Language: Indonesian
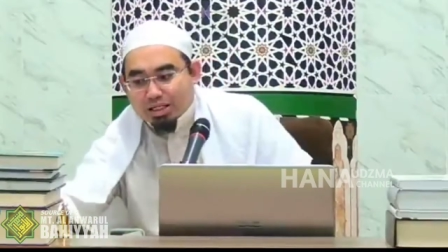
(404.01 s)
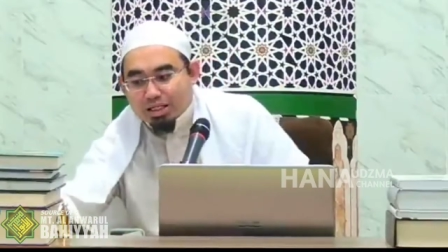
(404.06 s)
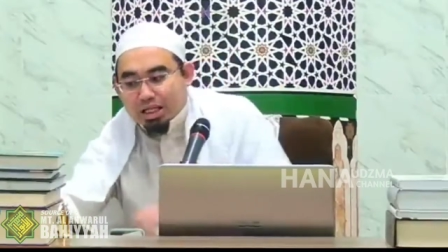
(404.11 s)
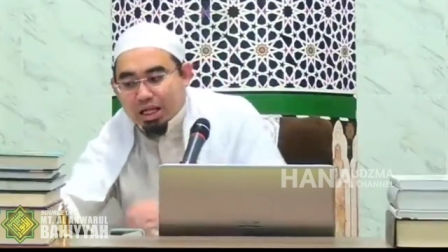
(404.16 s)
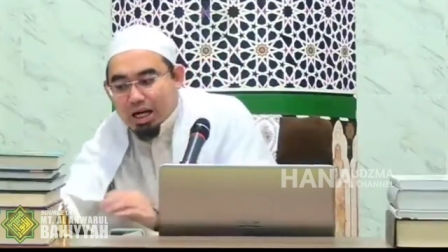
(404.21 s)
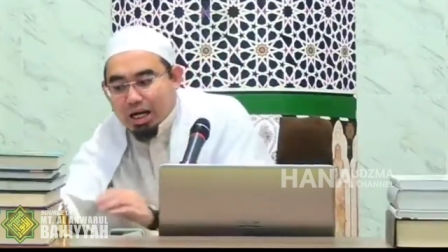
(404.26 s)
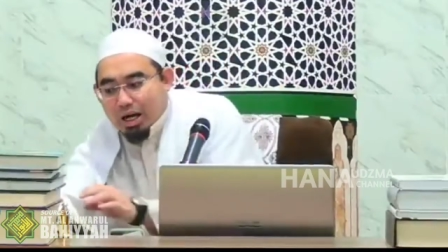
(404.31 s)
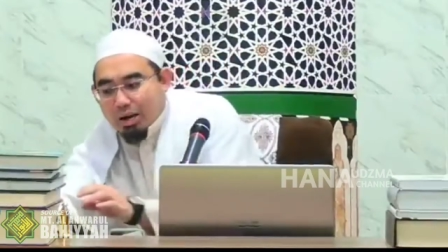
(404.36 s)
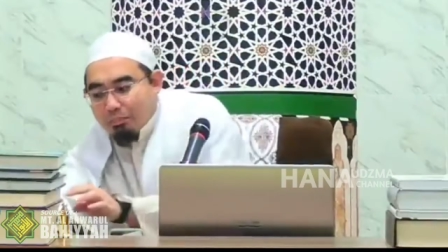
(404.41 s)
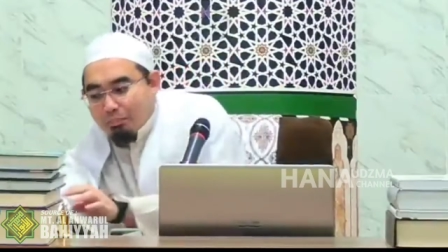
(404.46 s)

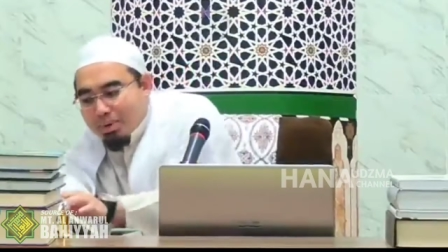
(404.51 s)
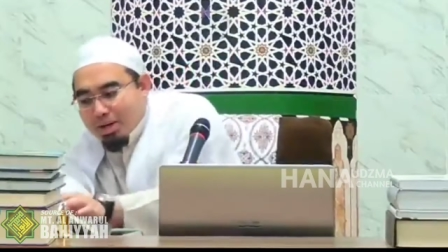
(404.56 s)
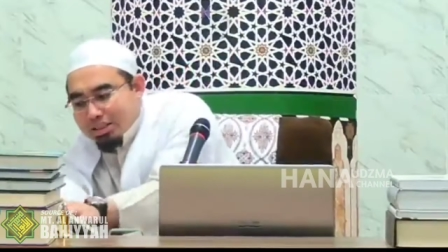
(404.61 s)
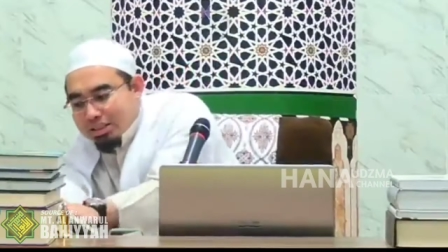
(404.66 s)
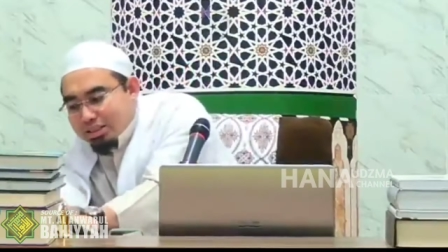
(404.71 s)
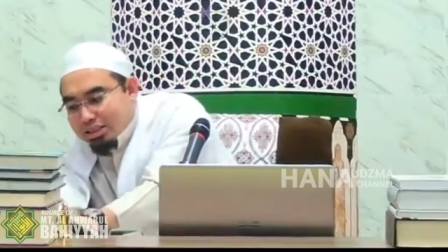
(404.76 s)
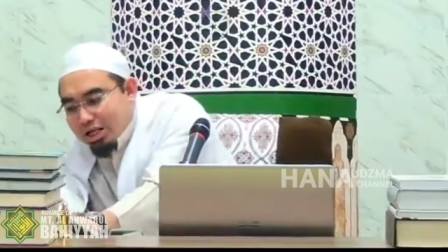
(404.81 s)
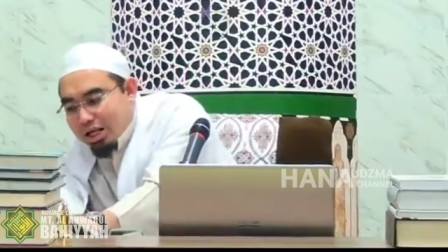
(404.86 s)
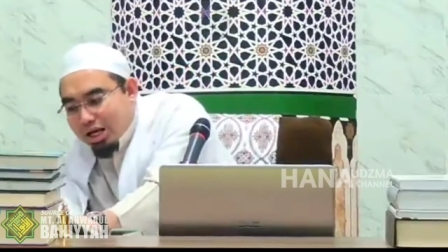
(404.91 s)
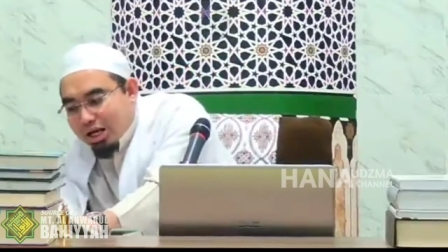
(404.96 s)

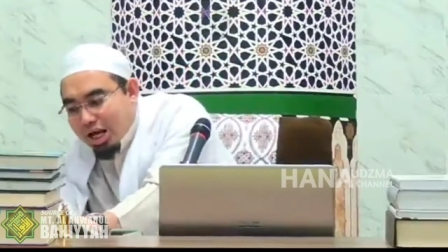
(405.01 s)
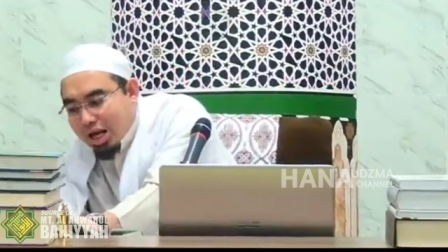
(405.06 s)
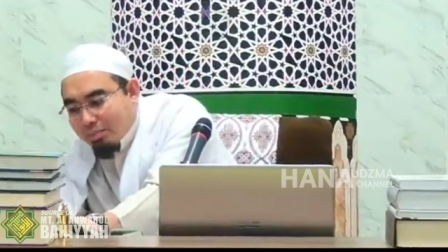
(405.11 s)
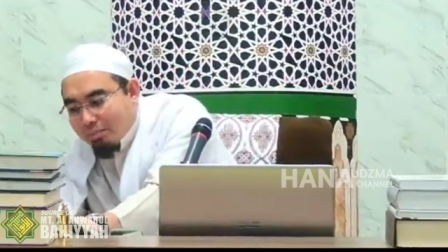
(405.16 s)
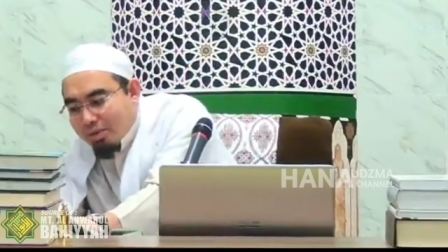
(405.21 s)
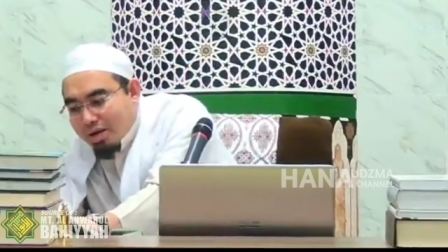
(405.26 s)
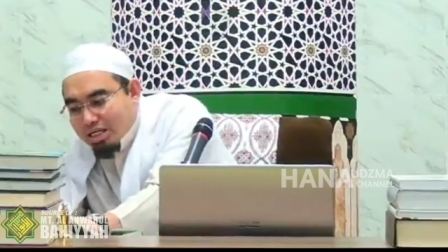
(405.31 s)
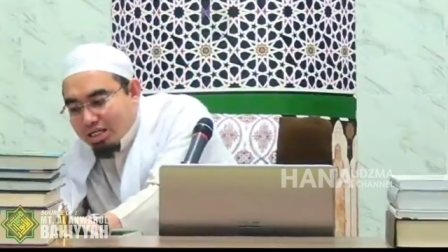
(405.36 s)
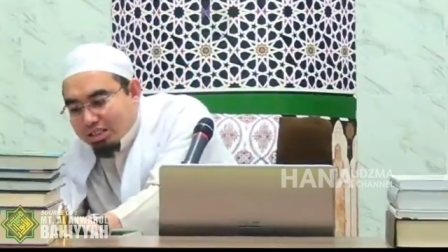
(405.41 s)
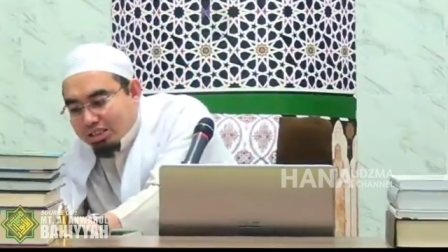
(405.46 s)
terlepas dari
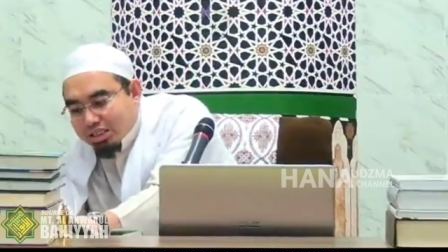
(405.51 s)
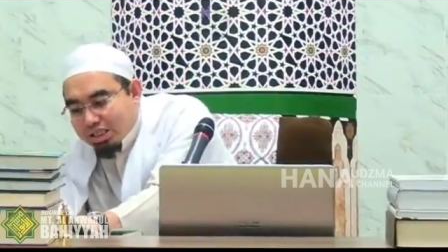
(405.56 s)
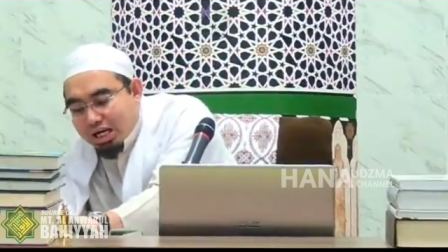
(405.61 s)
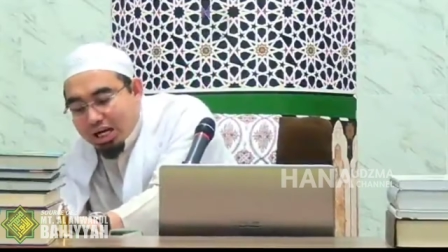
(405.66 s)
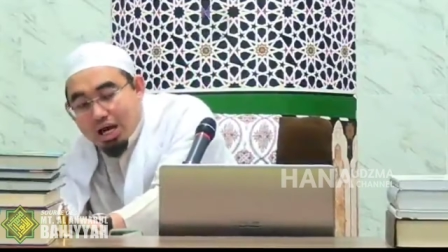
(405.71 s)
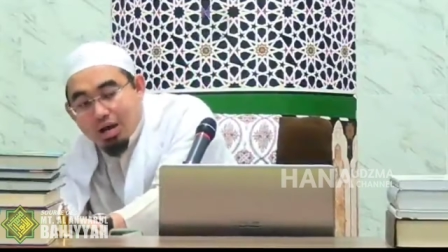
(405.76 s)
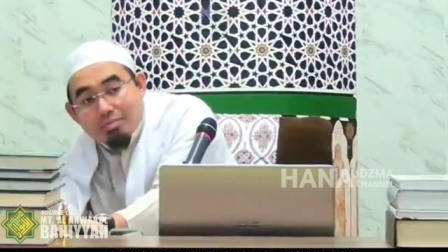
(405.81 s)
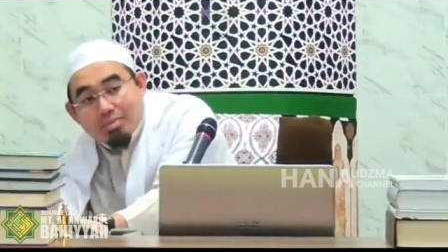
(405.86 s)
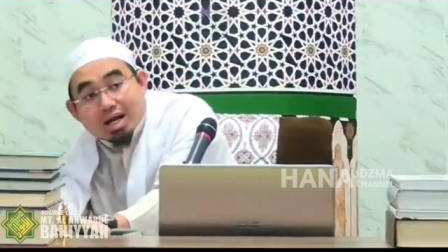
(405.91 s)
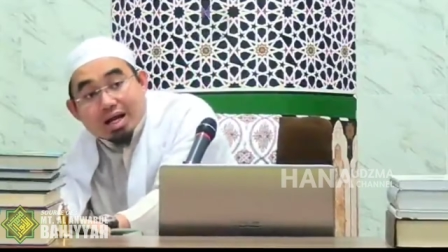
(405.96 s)
apa
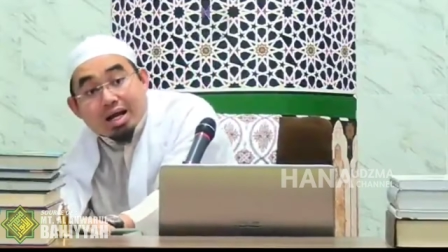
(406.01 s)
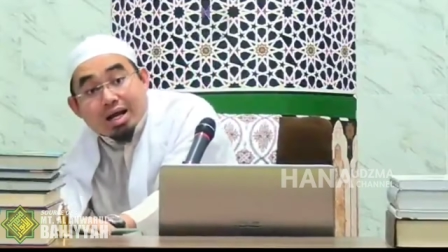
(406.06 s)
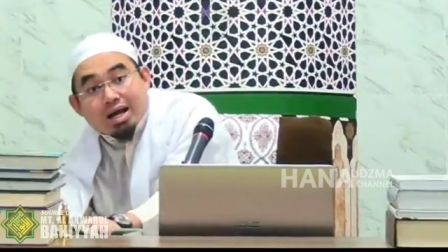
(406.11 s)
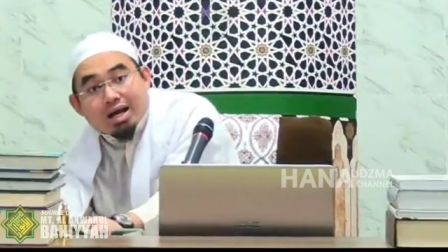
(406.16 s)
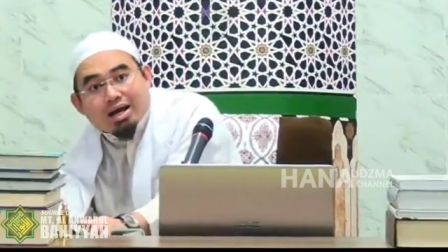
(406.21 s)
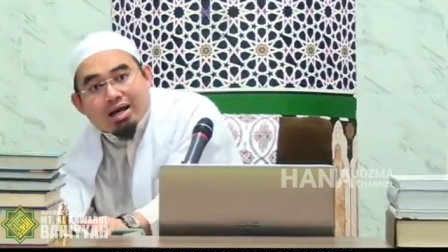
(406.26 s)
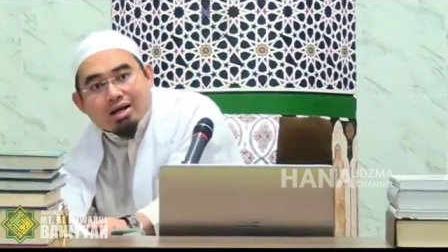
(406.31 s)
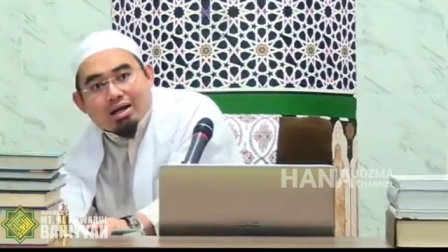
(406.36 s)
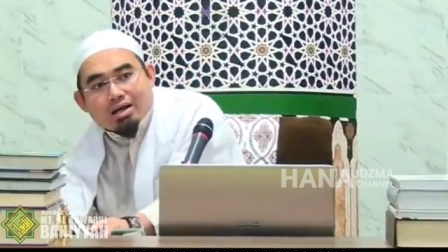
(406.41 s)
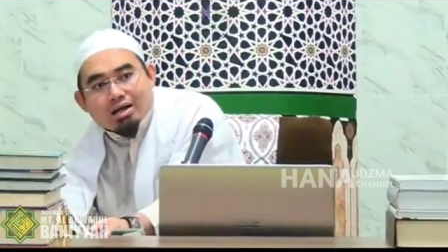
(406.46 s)
istilah mereka